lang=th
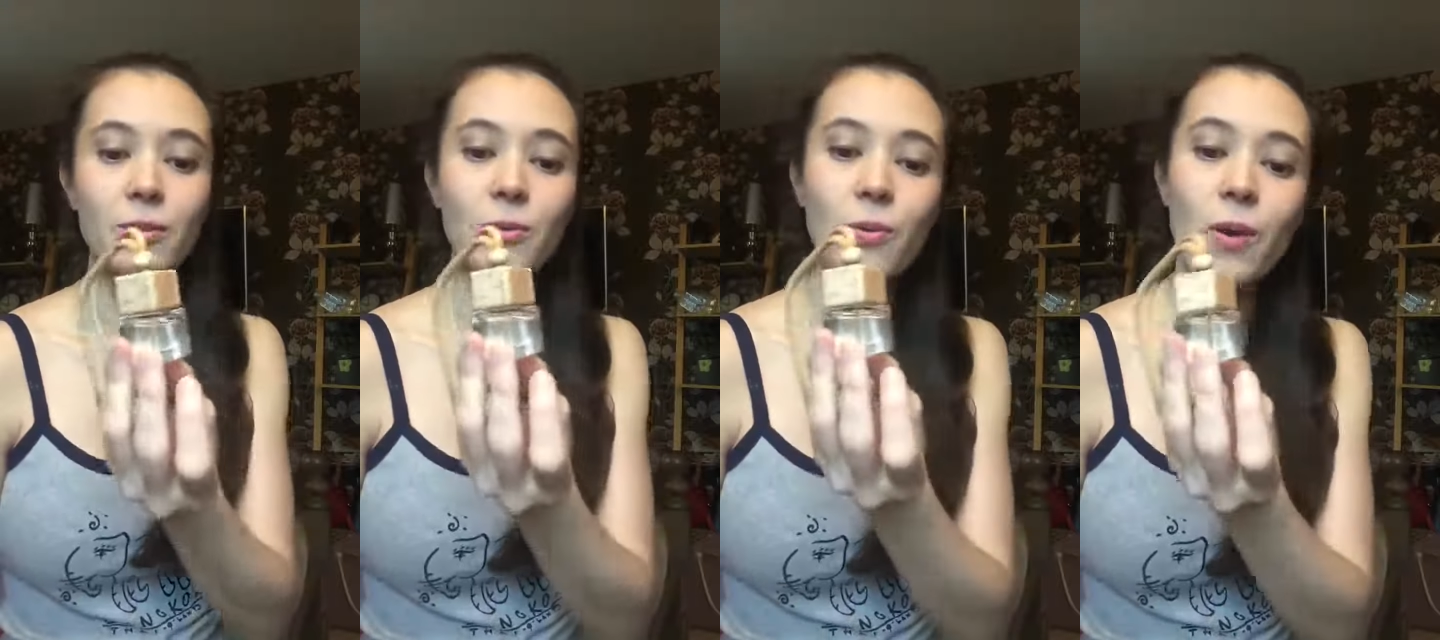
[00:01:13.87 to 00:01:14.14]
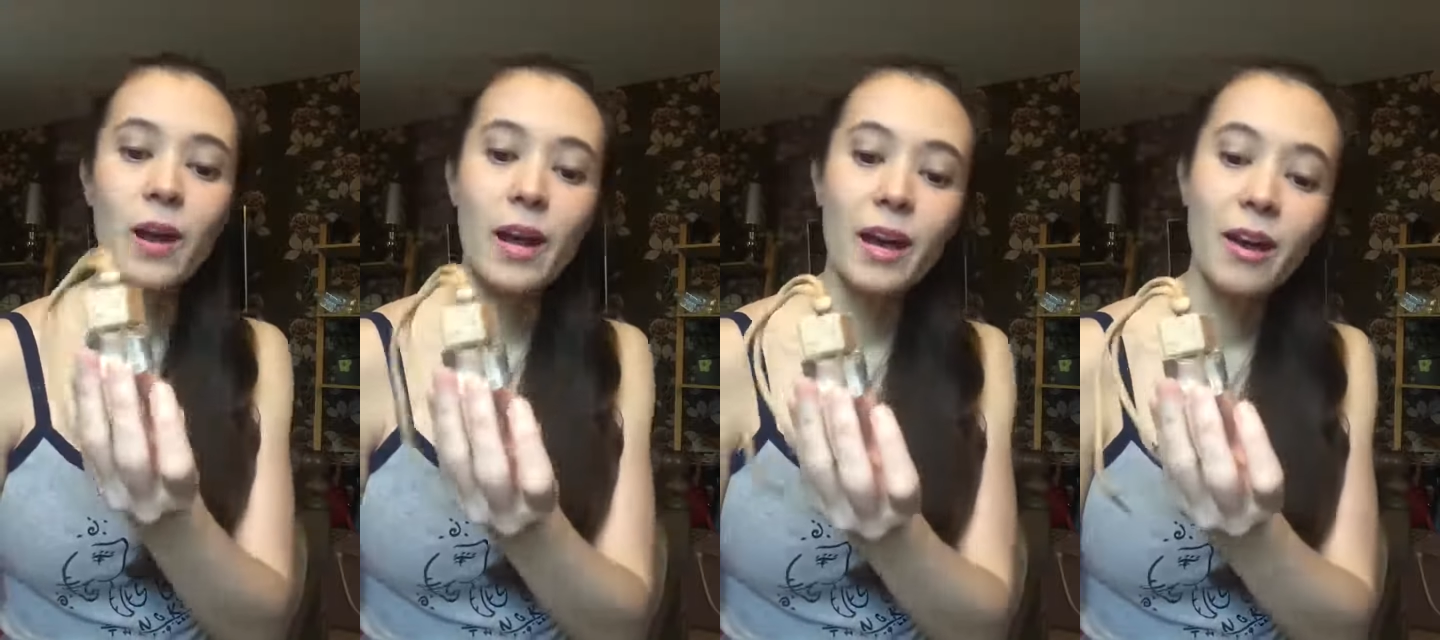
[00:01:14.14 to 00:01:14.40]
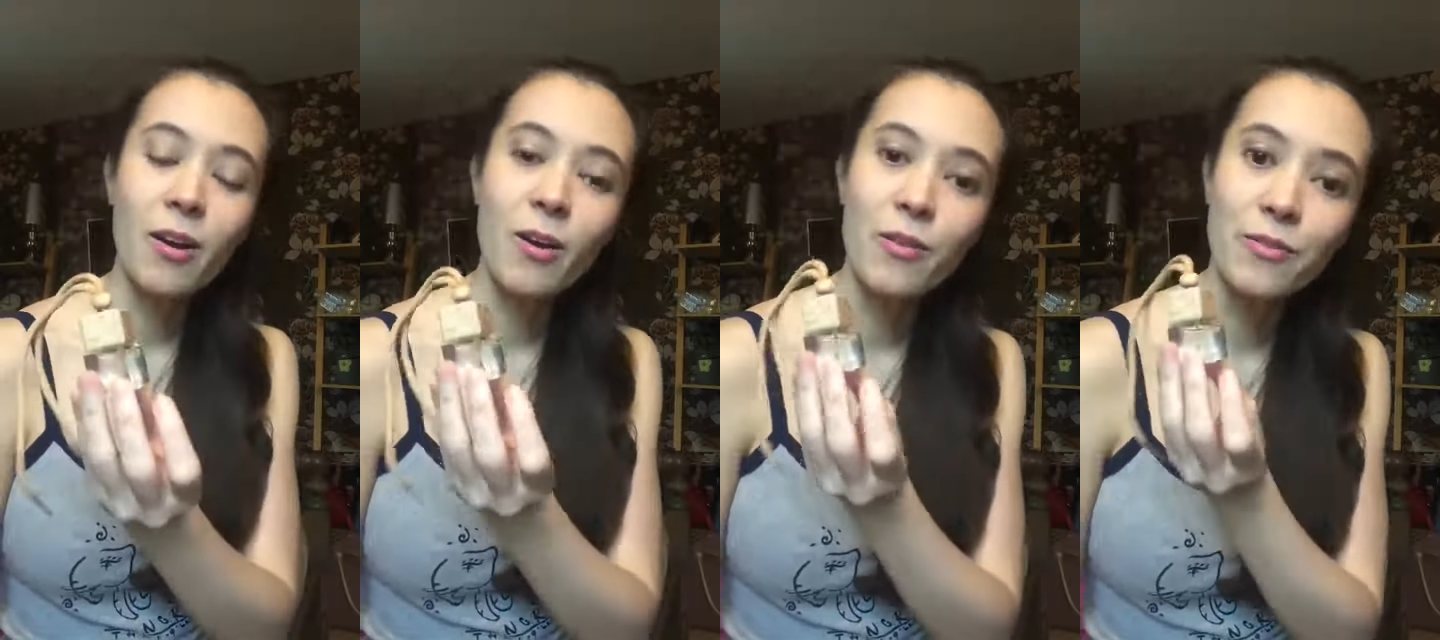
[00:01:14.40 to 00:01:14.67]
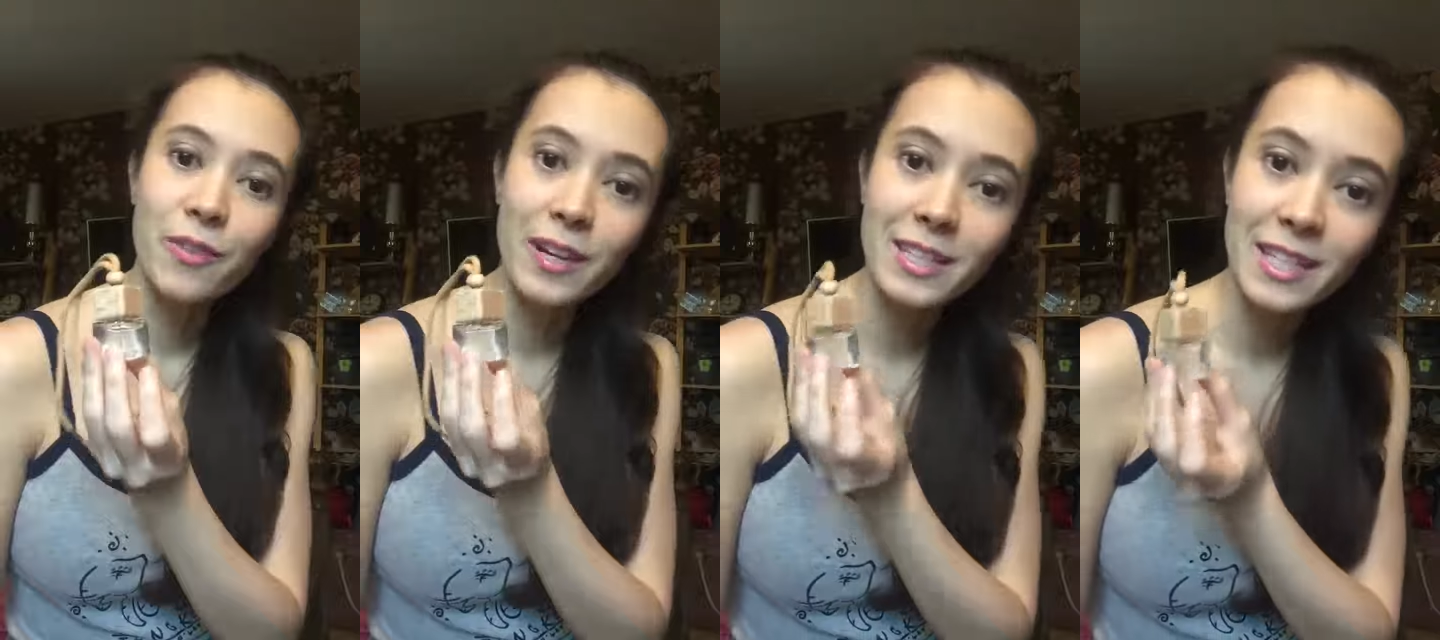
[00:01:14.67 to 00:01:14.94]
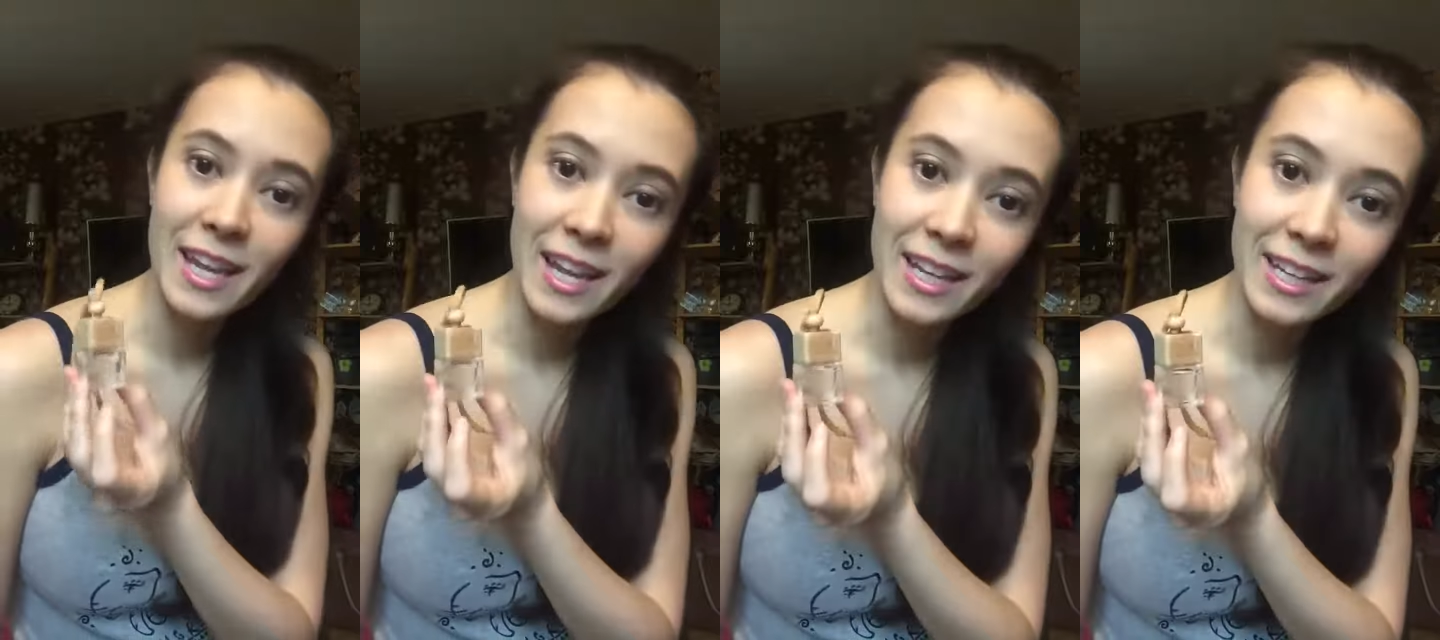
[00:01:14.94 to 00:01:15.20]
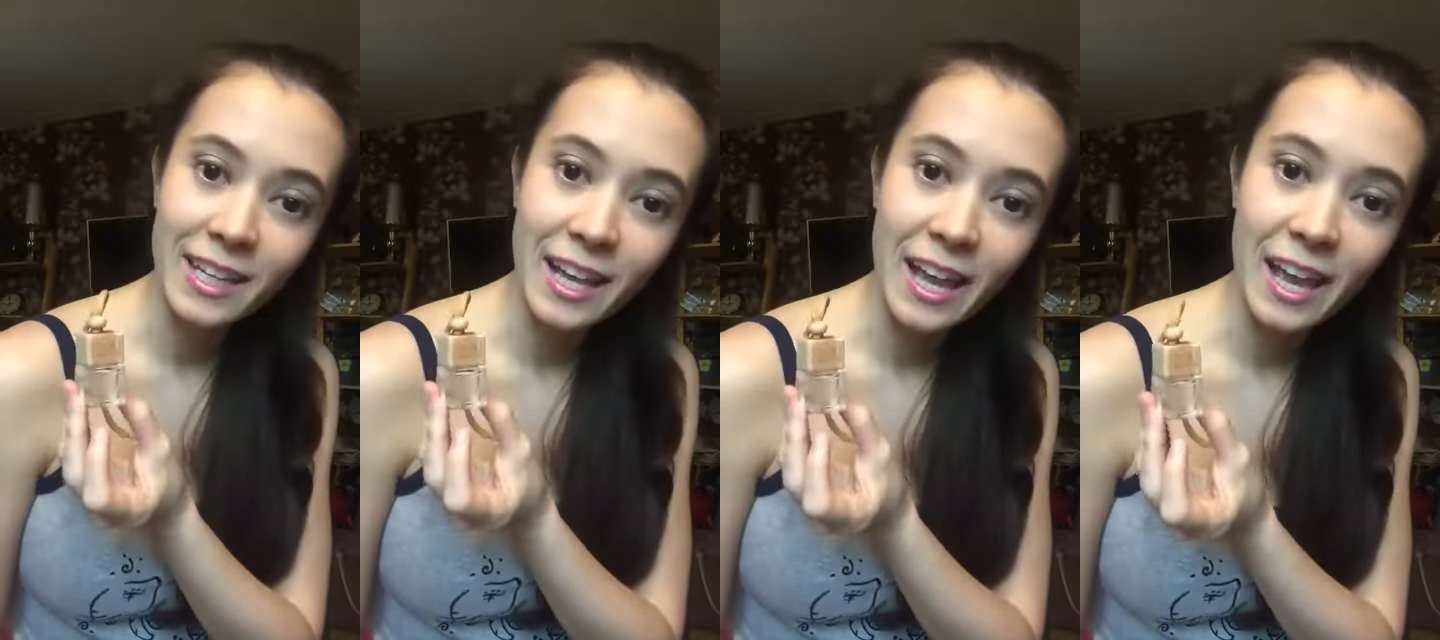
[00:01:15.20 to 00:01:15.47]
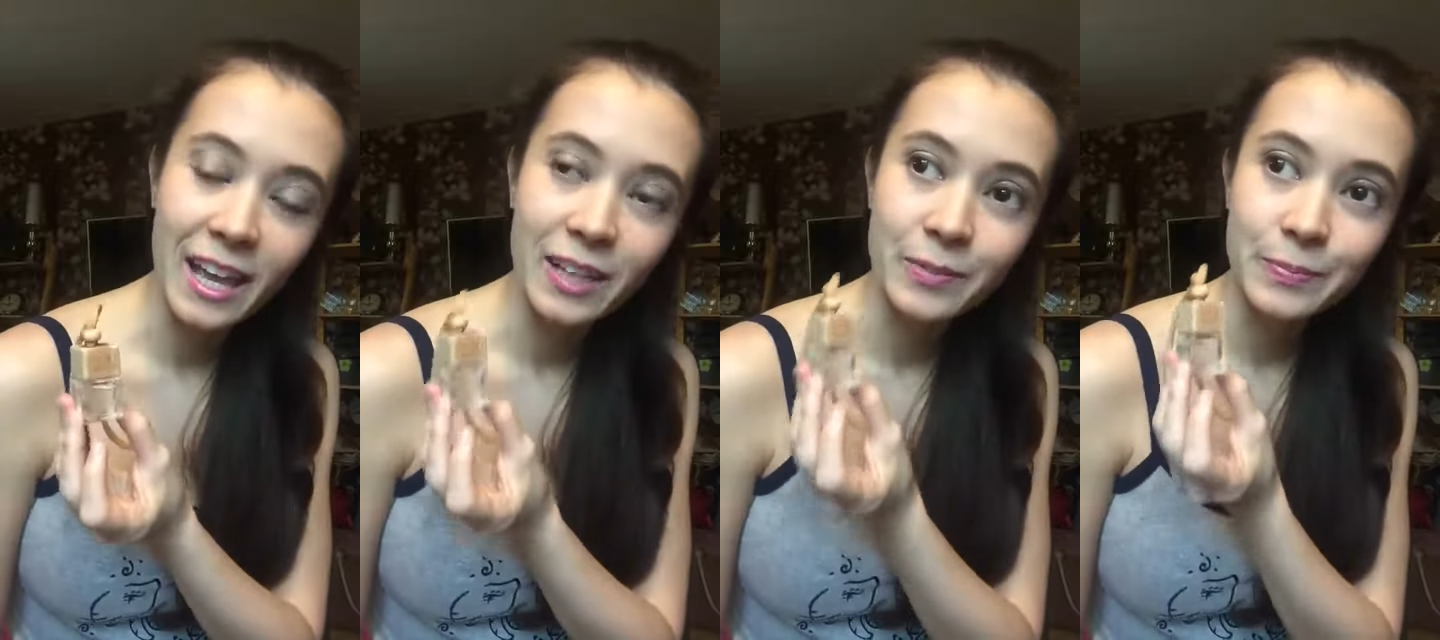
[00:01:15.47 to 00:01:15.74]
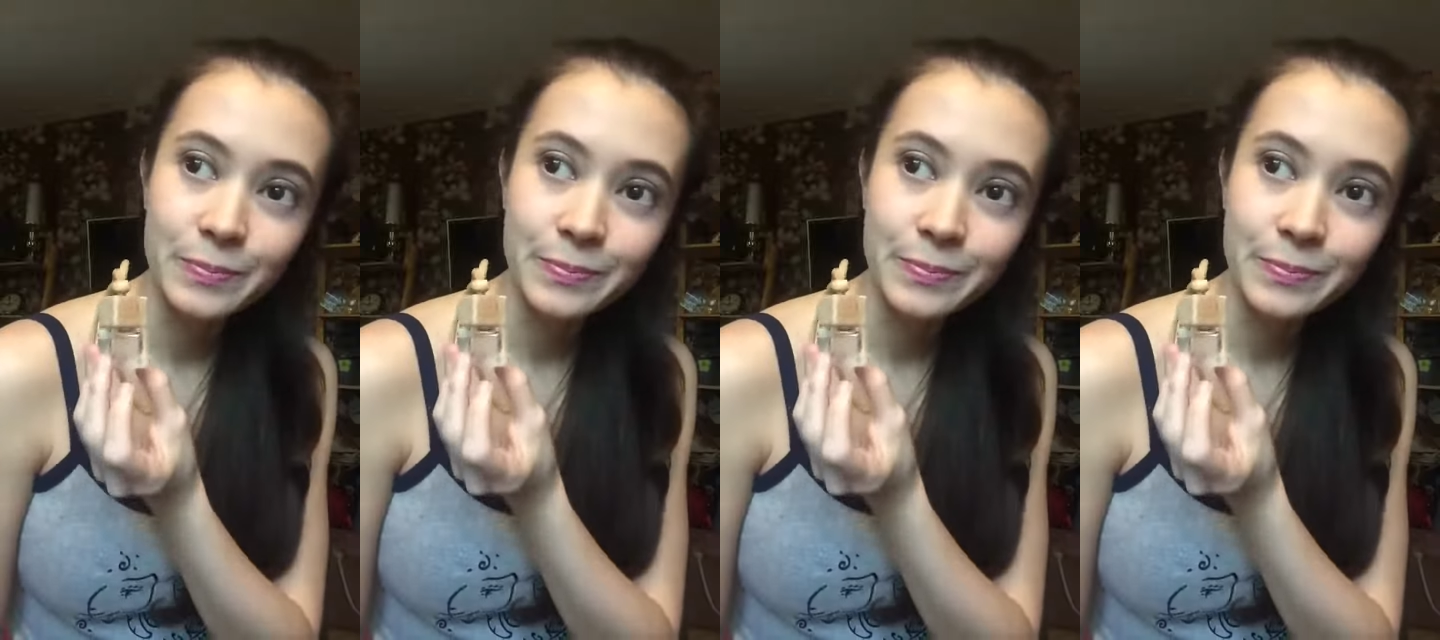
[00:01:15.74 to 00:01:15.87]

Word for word: ตัวของ Fresh Haze เนี่ย